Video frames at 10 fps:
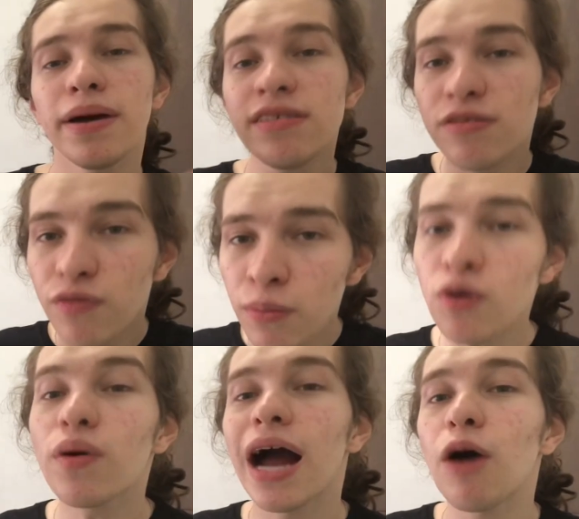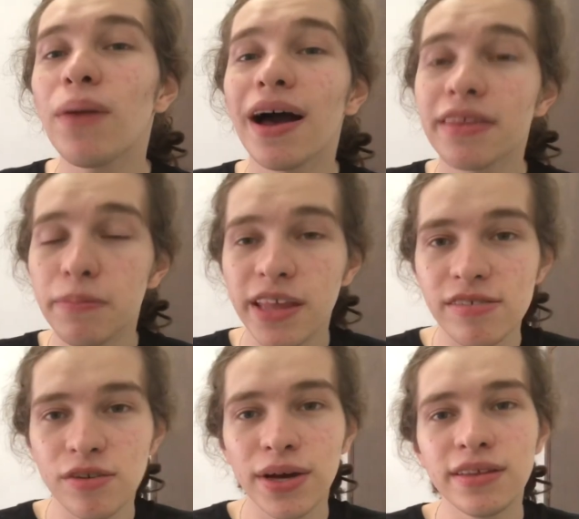Mas vamos com calma, a
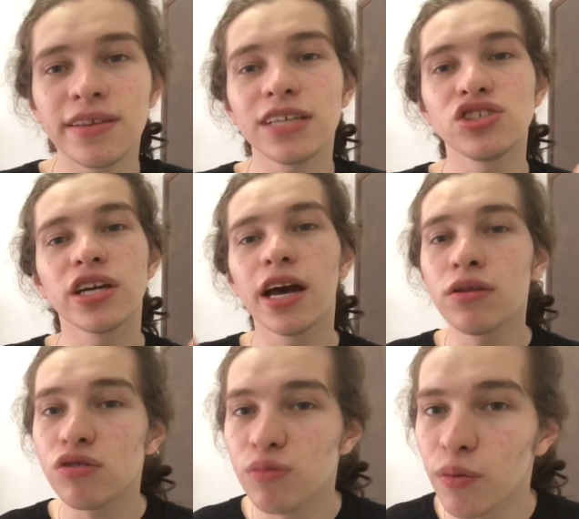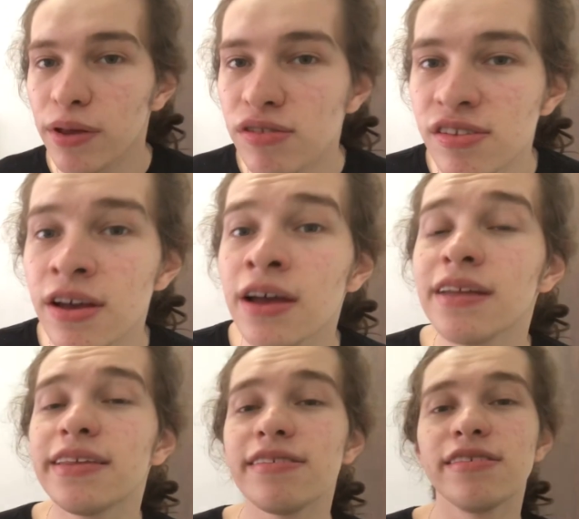adaptação ainda está chegando nos momentos
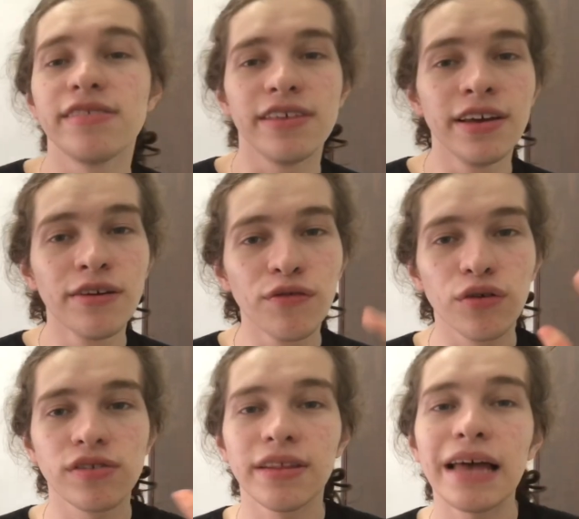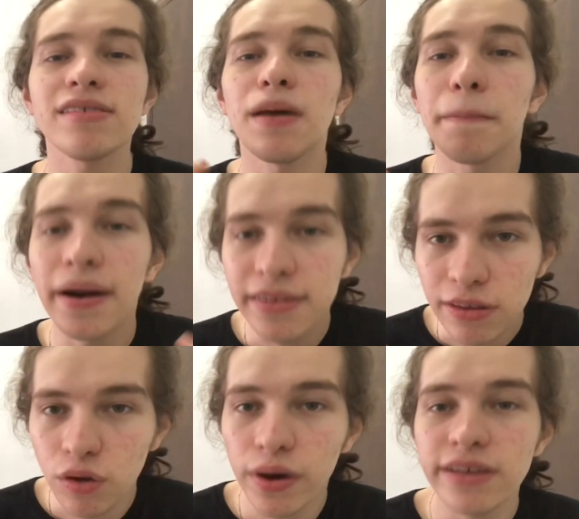decisivos dessa
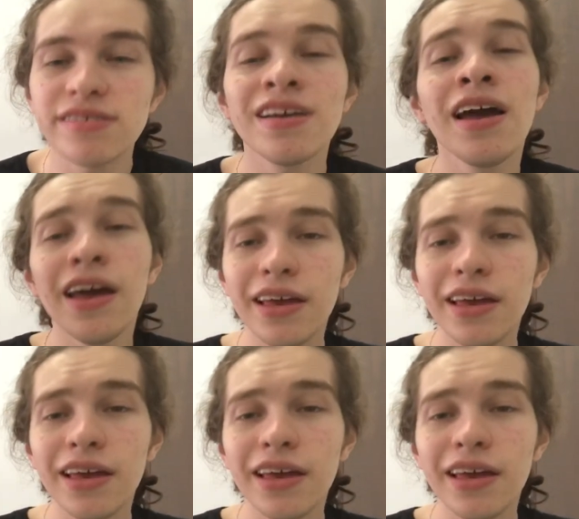parte 2.